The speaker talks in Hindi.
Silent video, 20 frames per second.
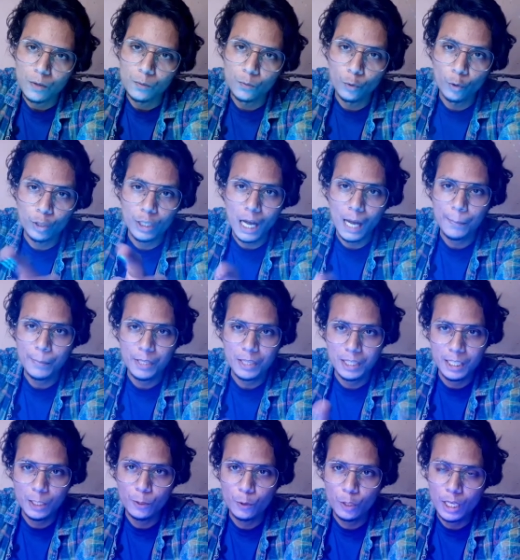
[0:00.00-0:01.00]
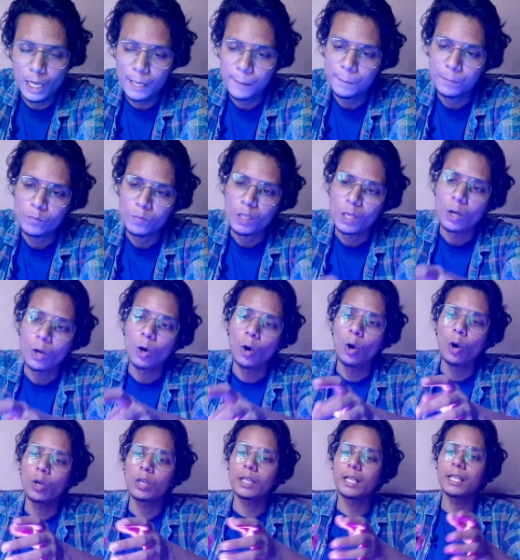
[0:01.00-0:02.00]
वो यहाँ पे दी हुई है
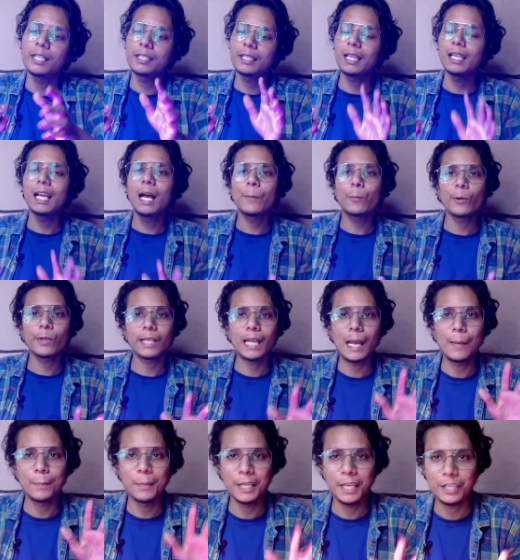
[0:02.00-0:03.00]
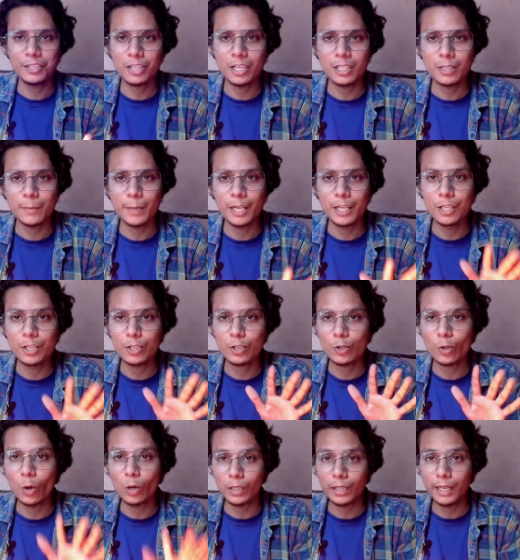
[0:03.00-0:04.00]
और इसके लिए आपको एक एप्लीकेशन इसमें
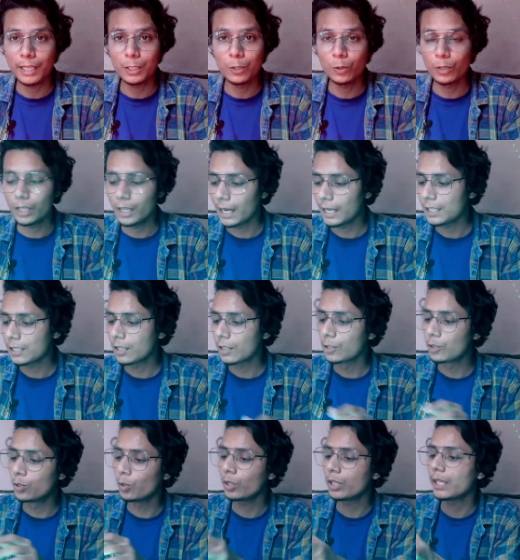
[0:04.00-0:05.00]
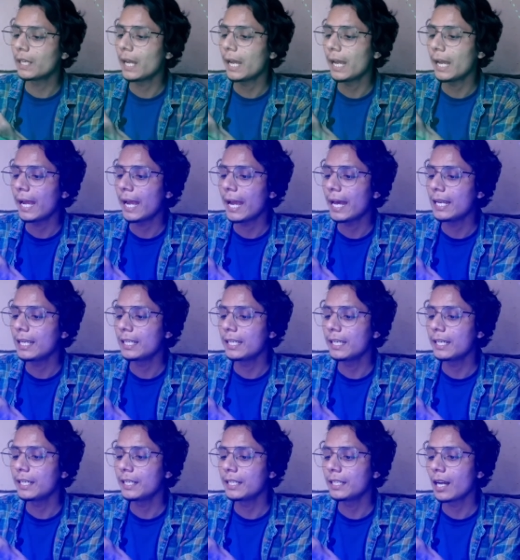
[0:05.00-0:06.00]
इंस्टॉल करनी होगी गाइज जो कि है एल
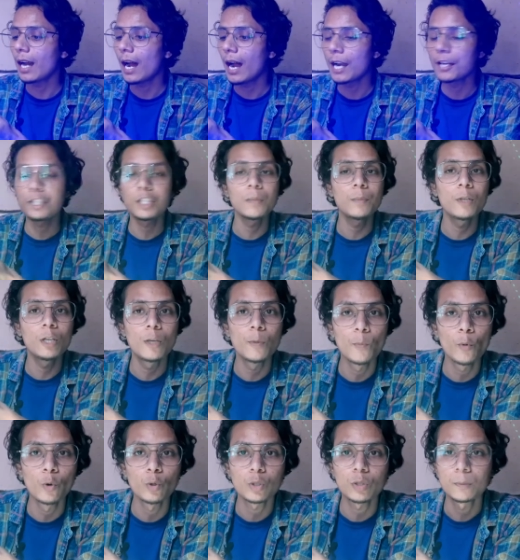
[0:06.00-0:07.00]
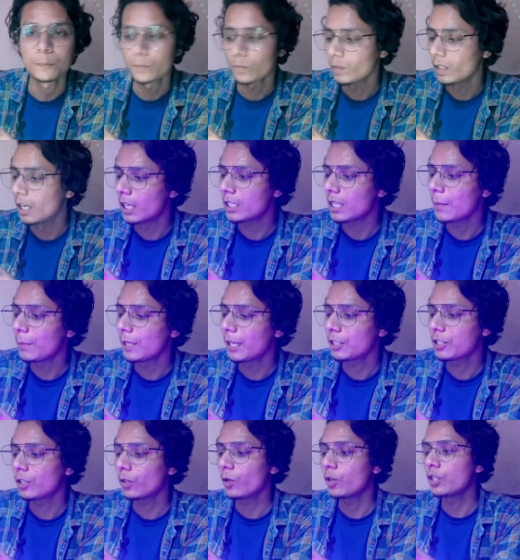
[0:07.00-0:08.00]
ई डी आर जी बी रिमोट इस
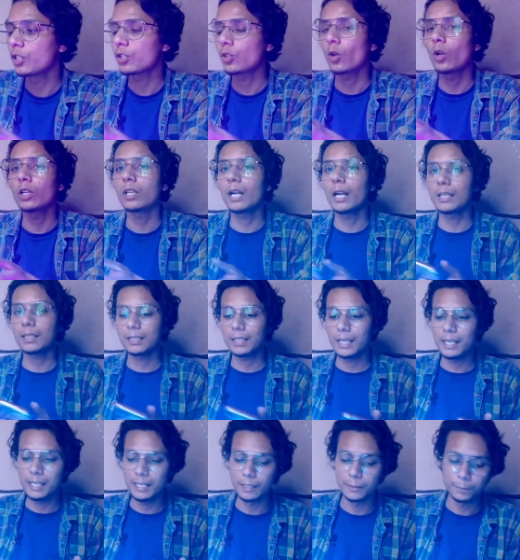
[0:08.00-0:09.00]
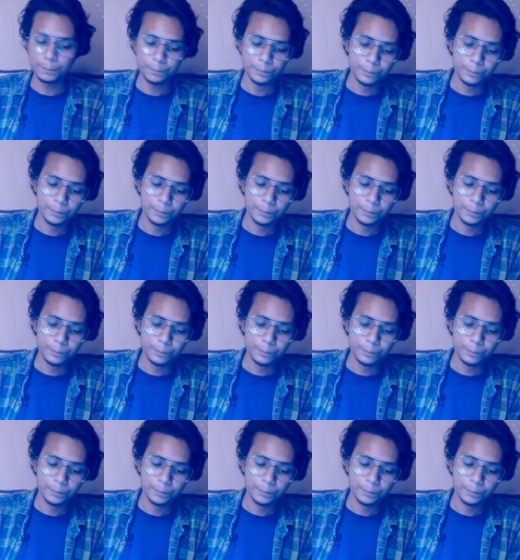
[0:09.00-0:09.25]
एप्लीकेशन को इंस्टॉल करते ही